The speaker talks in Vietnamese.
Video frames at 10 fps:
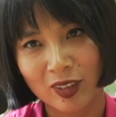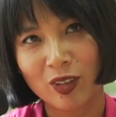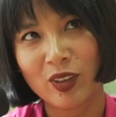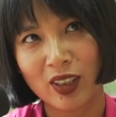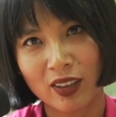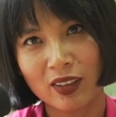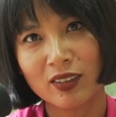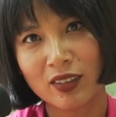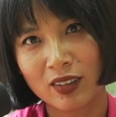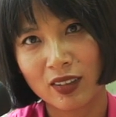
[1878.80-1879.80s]
Ok.
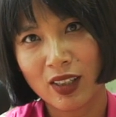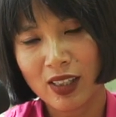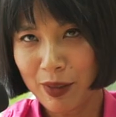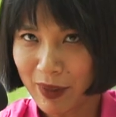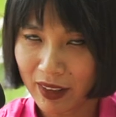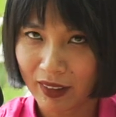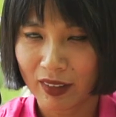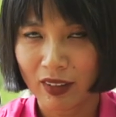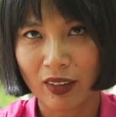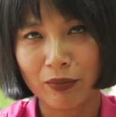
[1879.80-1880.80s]
Nhưng mà
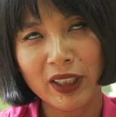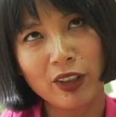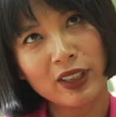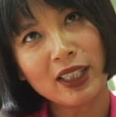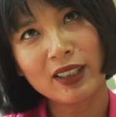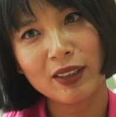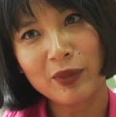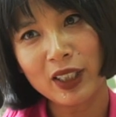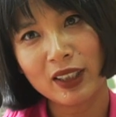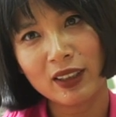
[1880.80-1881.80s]
mình có nhắc đến
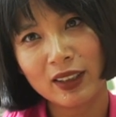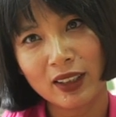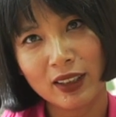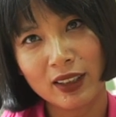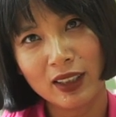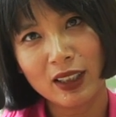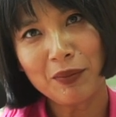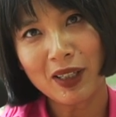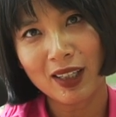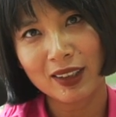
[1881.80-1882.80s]
một cái cái ý
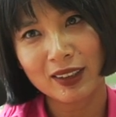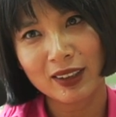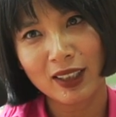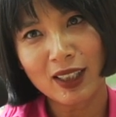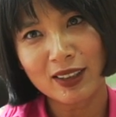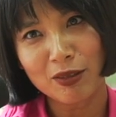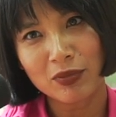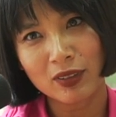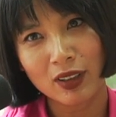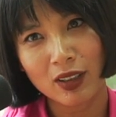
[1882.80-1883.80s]
mà chính là
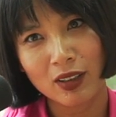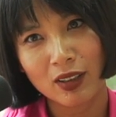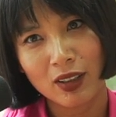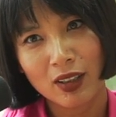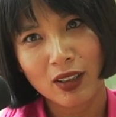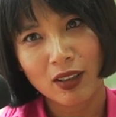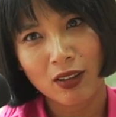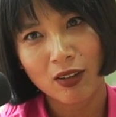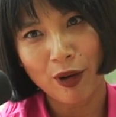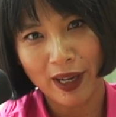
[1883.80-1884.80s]
trong uh,
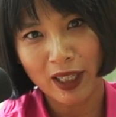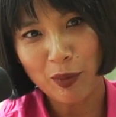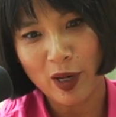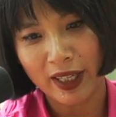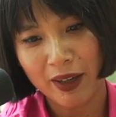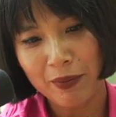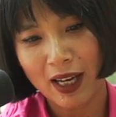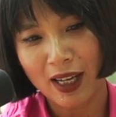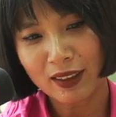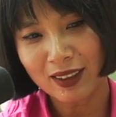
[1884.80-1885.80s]
ngoài cái bộ ảnh em
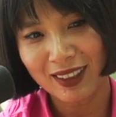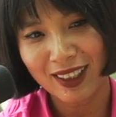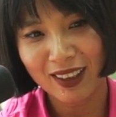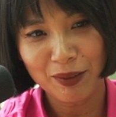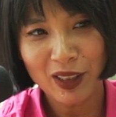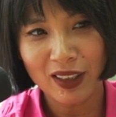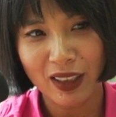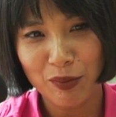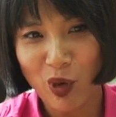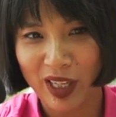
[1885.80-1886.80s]
á thì cái bức
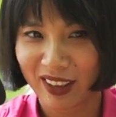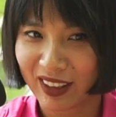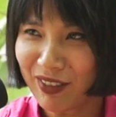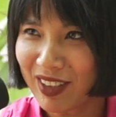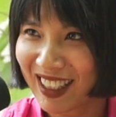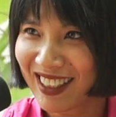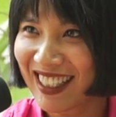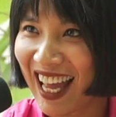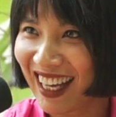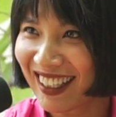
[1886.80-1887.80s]
cái bộ ảnh gần nhất về
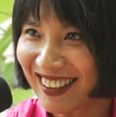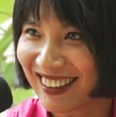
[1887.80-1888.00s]
Kiên Giang á,